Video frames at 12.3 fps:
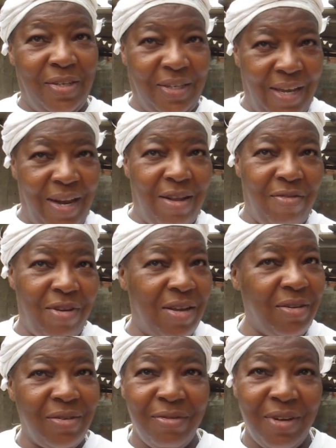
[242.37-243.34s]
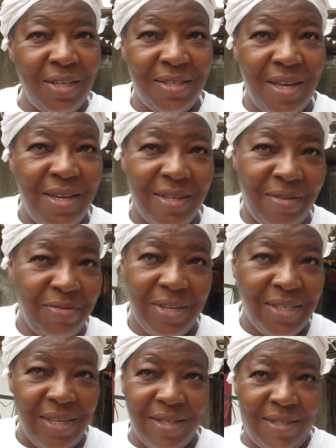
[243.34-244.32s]
eles querem levar a gente, que não vai ser isso, não
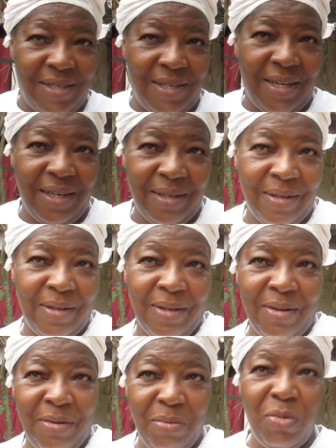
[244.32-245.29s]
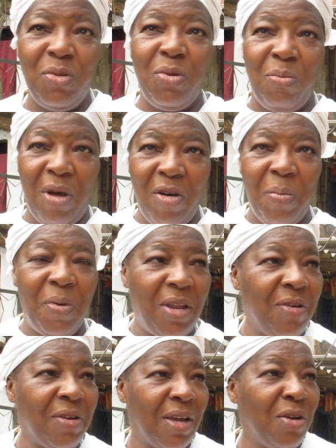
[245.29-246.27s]
vai ser assim, né? Muito mal vou
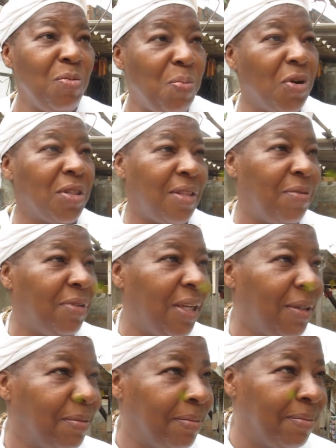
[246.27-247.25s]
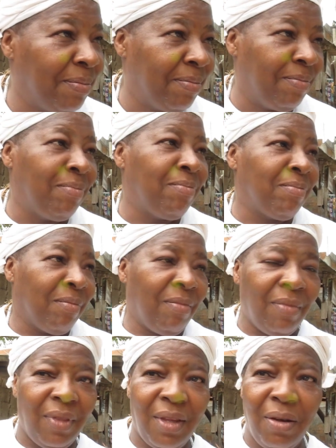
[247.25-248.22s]
poder ficar num portão, né?
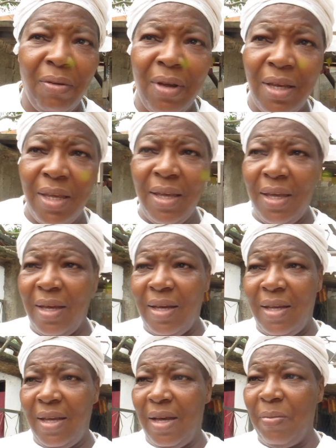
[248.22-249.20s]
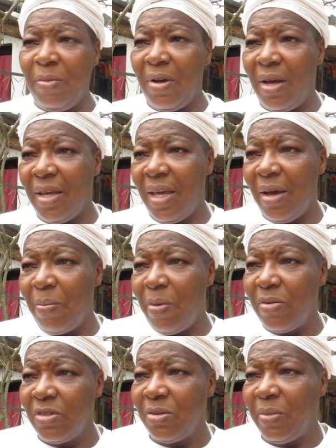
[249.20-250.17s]
Então aqui, aqui, é, aqui é
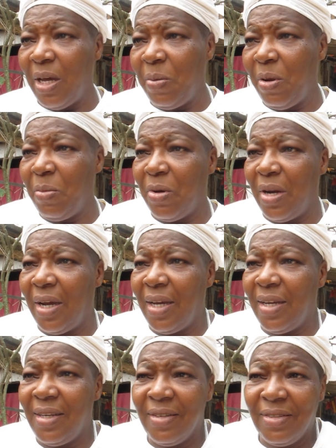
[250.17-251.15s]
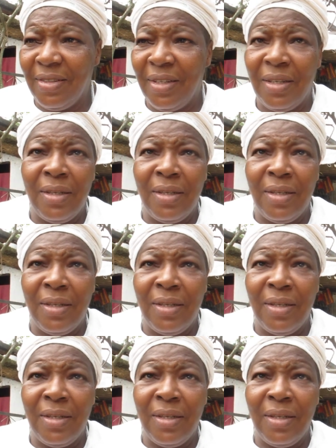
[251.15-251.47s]
bom demais para morar. e não eu... pode